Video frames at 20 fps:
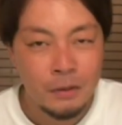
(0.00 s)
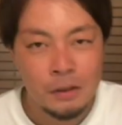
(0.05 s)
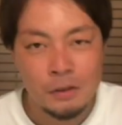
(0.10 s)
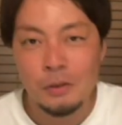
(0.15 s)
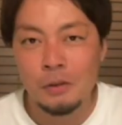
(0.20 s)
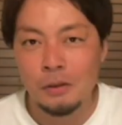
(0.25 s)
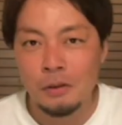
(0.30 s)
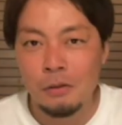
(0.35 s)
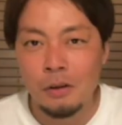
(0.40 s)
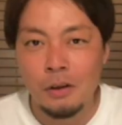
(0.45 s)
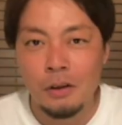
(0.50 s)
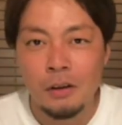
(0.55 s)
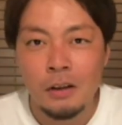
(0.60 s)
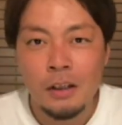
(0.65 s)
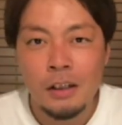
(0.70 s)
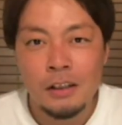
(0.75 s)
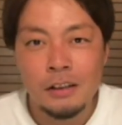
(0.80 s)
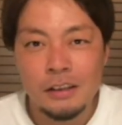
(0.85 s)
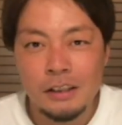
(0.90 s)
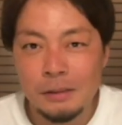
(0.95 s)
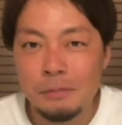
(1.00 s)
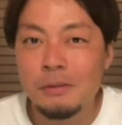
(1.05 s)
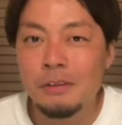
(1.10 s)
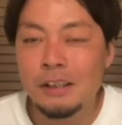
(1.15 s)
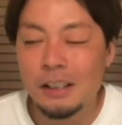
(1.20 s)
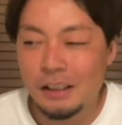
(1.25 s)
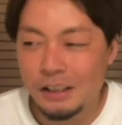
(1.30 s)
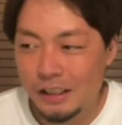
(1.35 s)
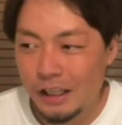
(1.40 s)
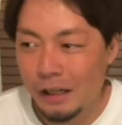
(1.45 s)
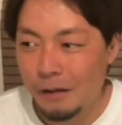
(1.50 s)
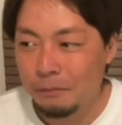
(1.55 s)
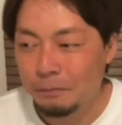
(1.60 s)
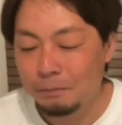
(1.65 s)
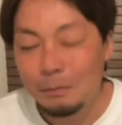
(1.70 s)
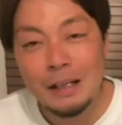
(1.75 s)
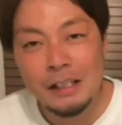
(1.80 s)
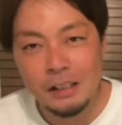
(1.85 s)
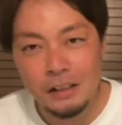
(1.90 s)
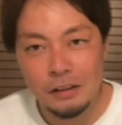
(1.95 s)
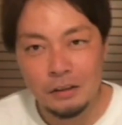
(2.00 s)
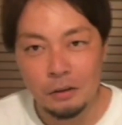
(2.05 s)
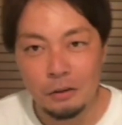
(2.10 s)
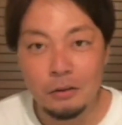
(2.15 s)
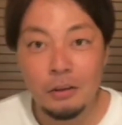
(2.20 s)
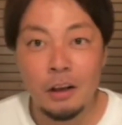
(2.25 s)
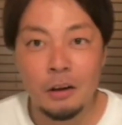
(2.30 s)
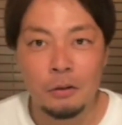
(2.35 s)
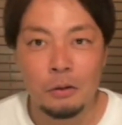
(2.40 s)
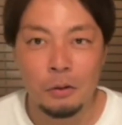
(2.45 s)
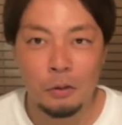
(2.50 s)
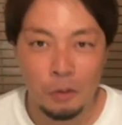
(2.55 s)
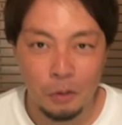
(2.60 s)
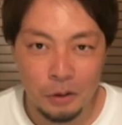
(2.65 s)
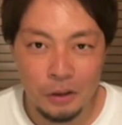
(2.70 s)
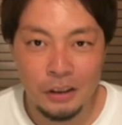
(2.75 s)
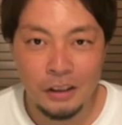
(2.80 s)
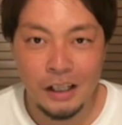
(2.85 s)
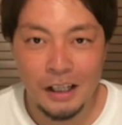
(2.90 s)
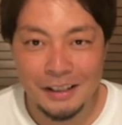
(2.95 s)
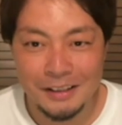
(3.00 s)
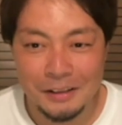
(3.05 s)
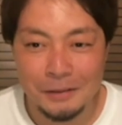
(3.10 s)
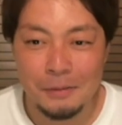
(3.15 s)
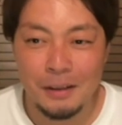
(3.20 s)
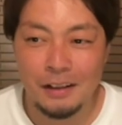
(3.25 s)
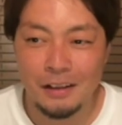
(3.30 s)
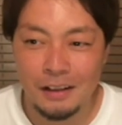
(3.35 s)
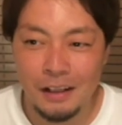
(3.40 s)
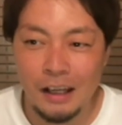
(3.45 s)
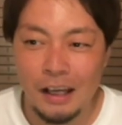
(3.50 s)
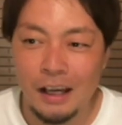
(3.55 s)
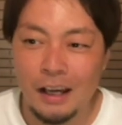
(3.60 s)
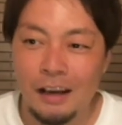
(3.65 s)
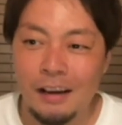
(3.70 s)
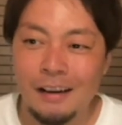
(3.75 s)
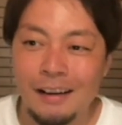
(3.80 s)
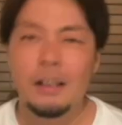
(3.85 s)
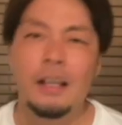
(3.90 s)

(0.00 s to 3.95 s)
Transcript: そこを自分たちで、まず女の子5人で集まって、